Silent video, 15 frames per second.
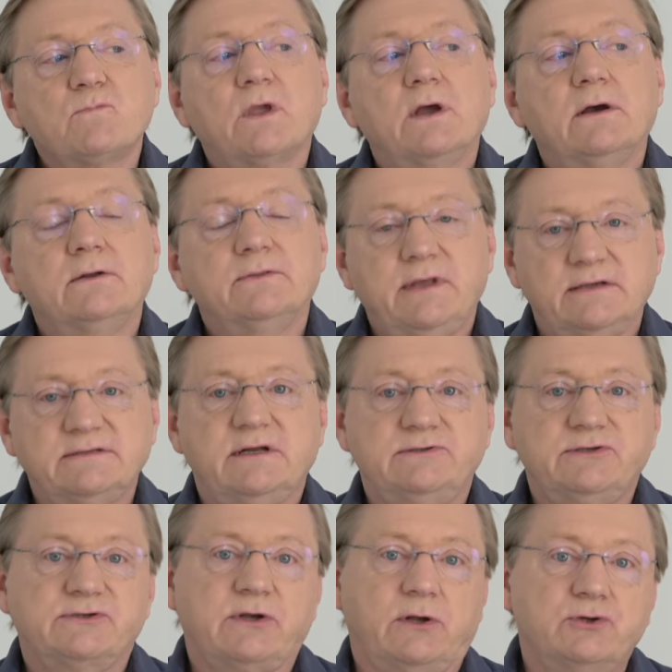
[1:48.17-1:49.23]
äh, der Satz
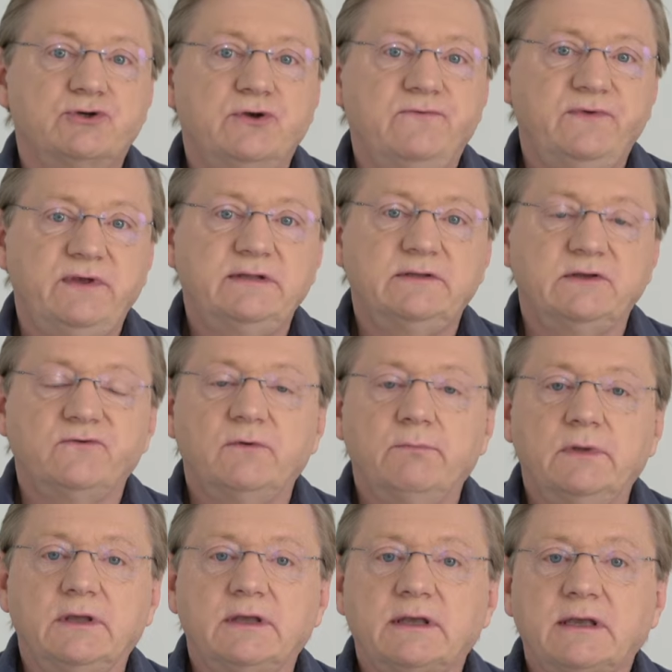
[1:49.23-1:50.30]
ist ganz schön wichtig für
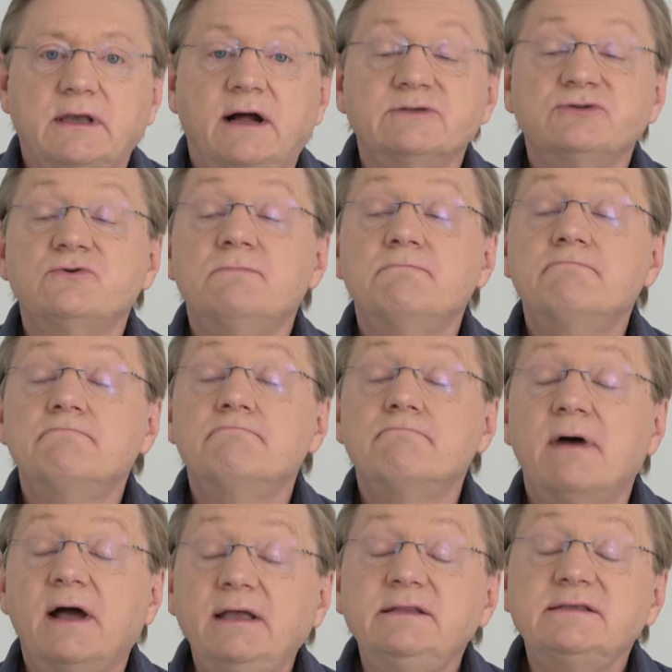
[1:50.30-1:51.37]
mich. Also
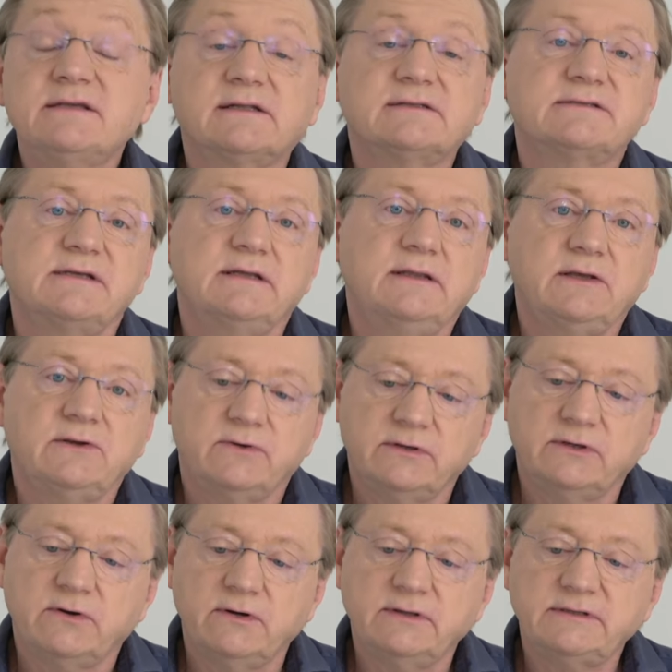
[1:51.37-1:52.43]
mein Satz, den ich
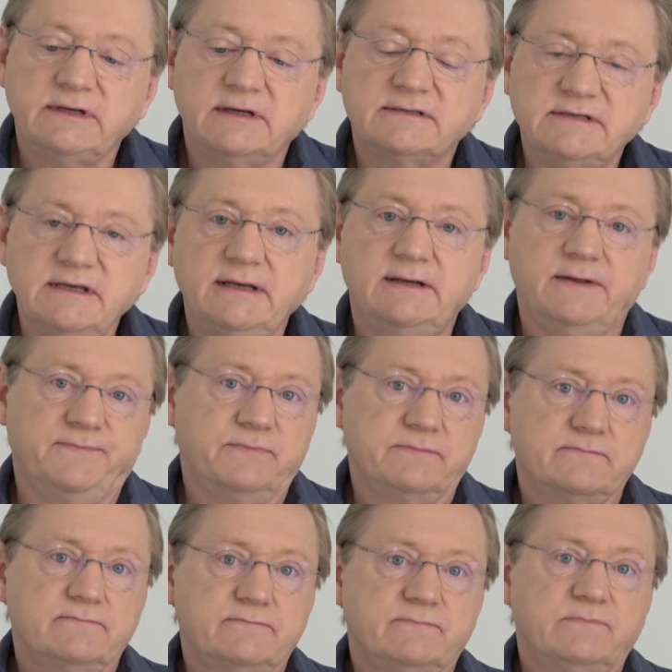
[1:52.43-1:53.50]
euch heute erzähle,
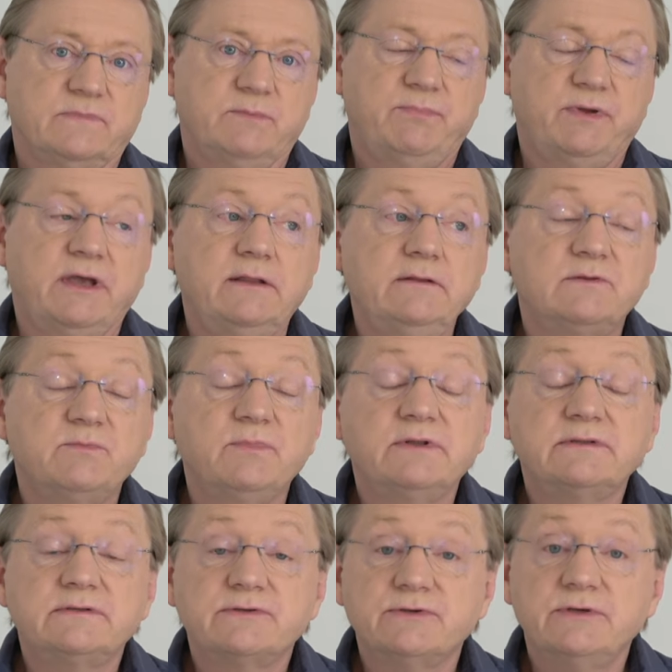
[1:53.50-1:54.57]
beginnt
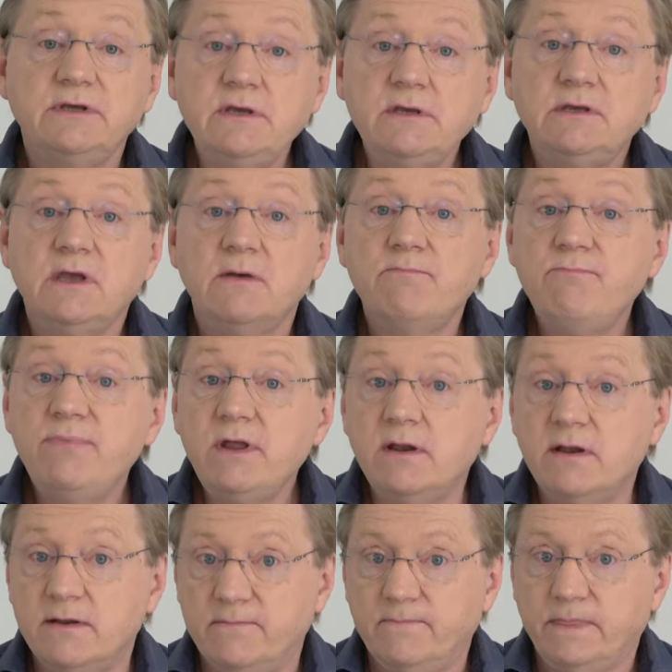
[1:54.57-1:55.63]
mit Ich
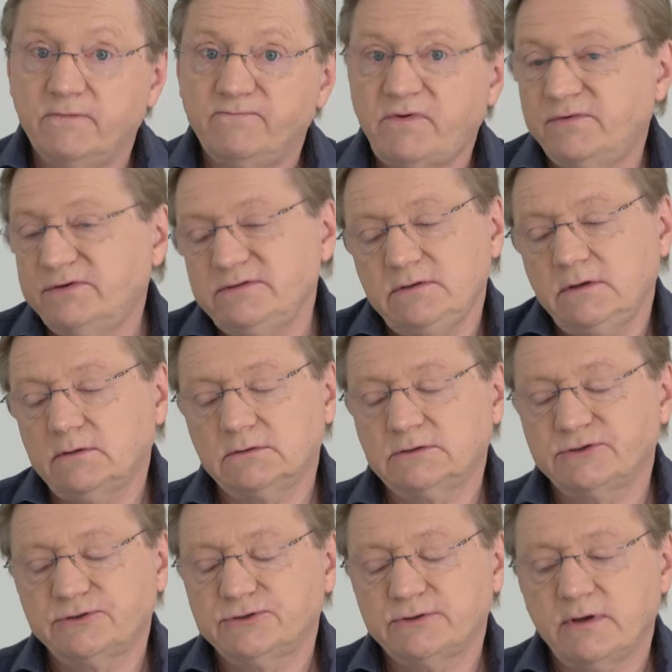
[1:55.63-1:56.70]
bin. Wir wissen ja,
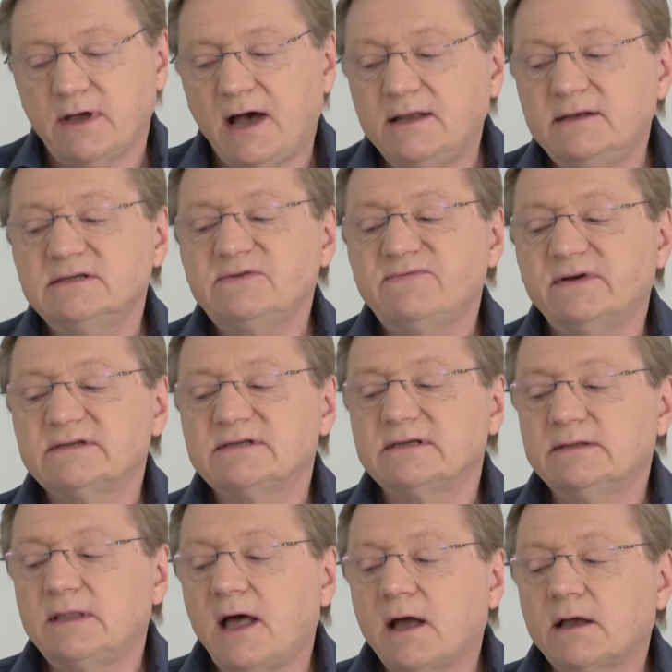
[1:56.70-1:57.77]
dass alles, was
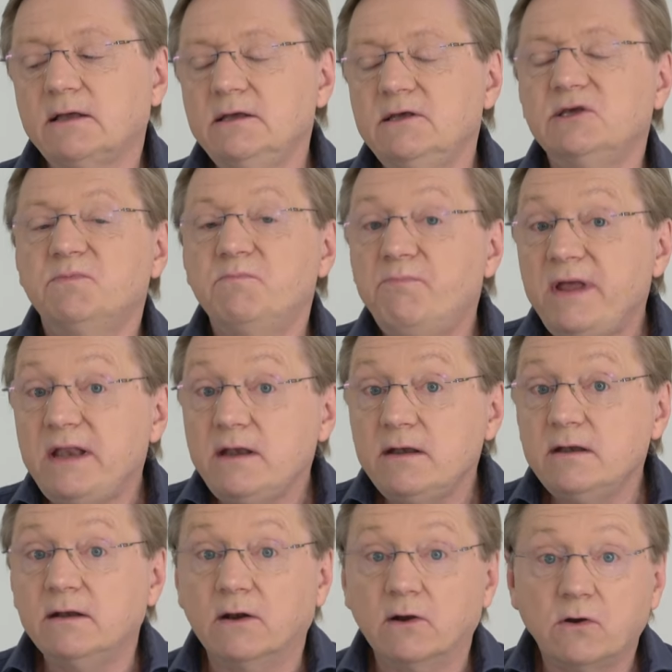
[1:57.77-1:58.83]
nach Ich
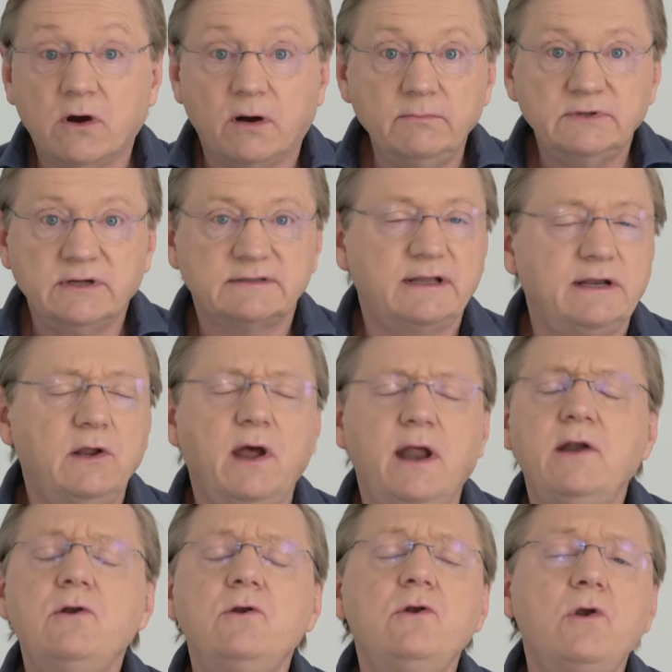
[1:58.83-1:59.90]
bin kommt, hat eine
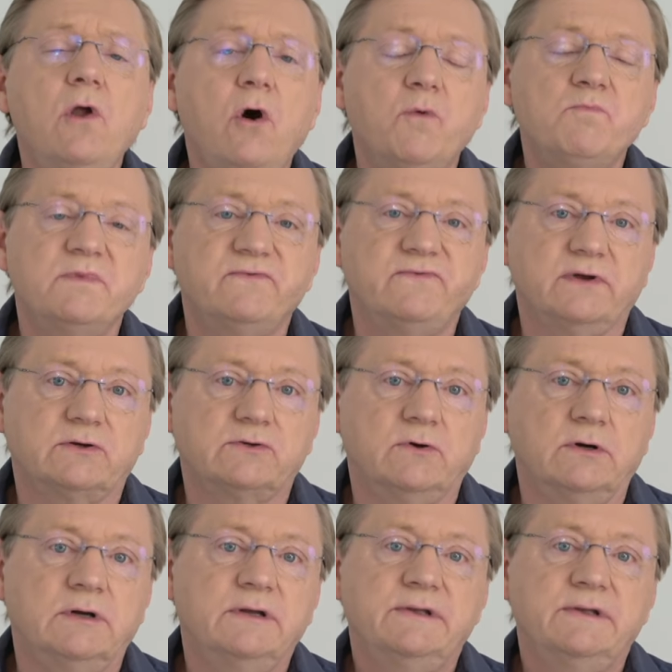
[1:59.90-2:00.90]
enorme Wirkung,